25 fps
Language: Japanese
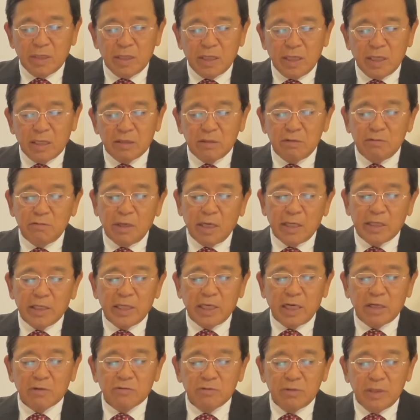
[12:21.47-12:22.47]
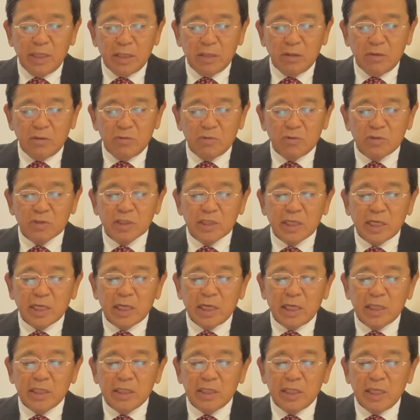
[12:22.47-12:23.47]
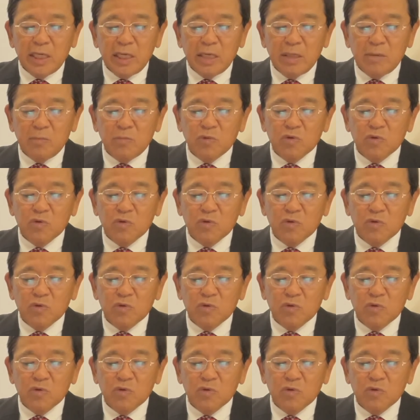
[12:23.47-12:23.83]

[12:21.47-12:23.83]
あるいは100年後の社会で